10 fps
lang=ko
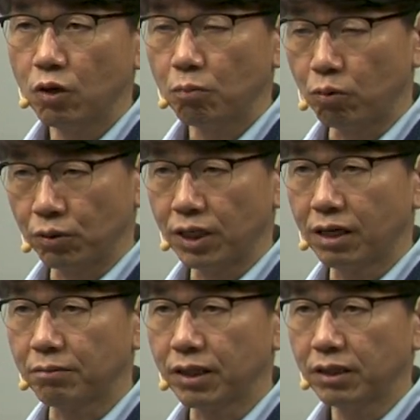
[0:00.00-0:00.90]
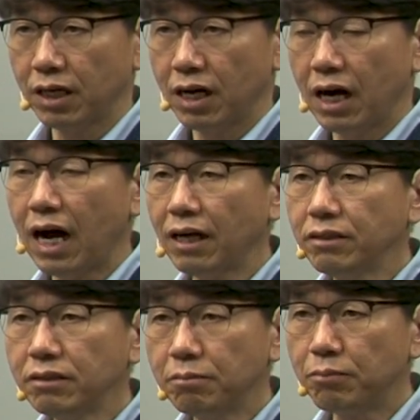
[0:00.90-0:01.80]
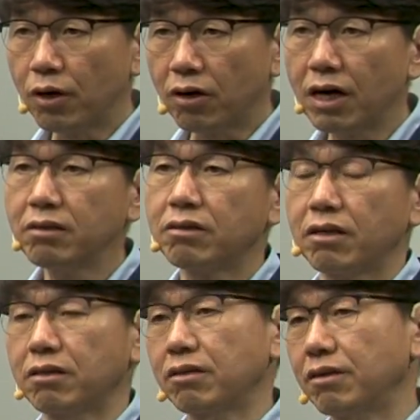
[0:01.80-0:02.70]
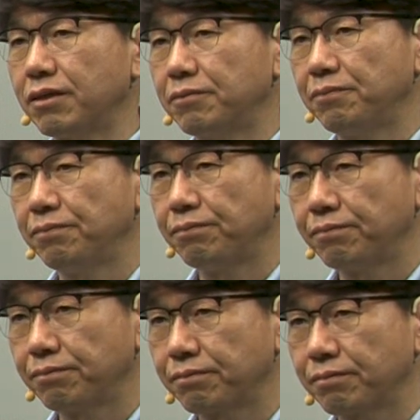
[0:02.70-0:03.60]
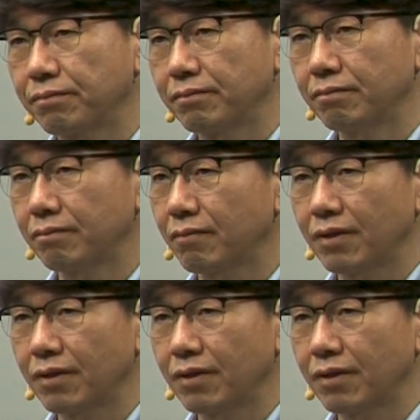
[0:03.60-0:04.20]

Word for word: 뭐냐 하면 하늘이 명한 거라는 거예요.